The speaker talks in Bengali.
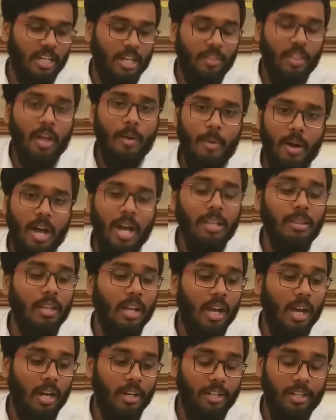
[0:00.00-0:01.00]
সাদা ভাত
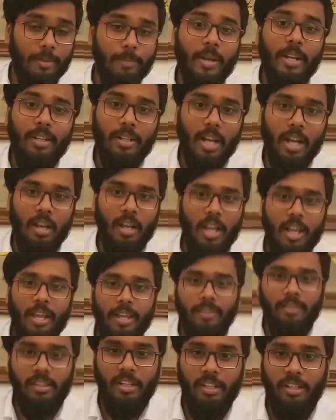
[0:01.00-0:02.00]
আর ডিমের ডালনা
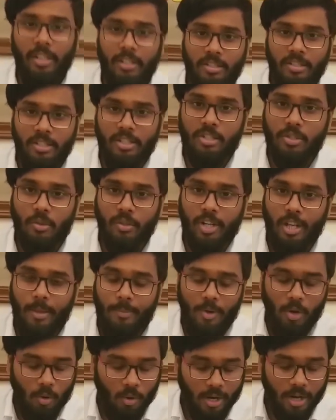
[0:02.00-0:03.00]
এই তিনটা জিনিস টোটাল
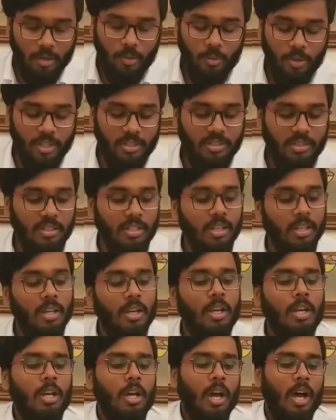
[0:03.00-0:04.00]
আমি অর্ডার করেছি
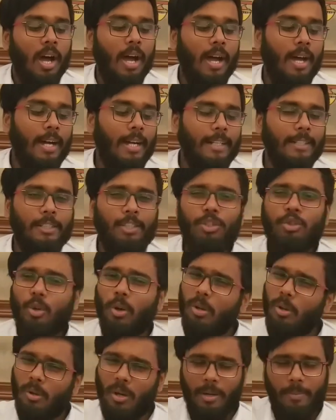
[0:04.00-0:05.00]
আর
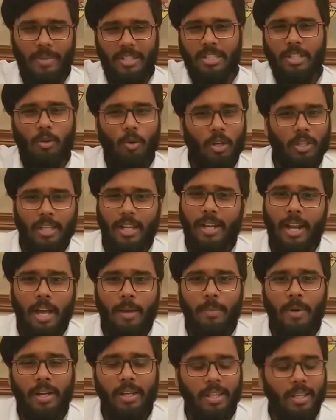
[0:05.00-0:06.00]
চলো আর বেশি কথা না
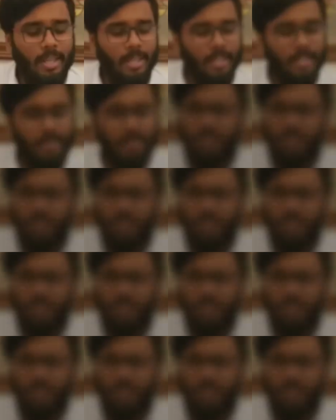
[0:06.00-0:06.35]
বাড়িয়ে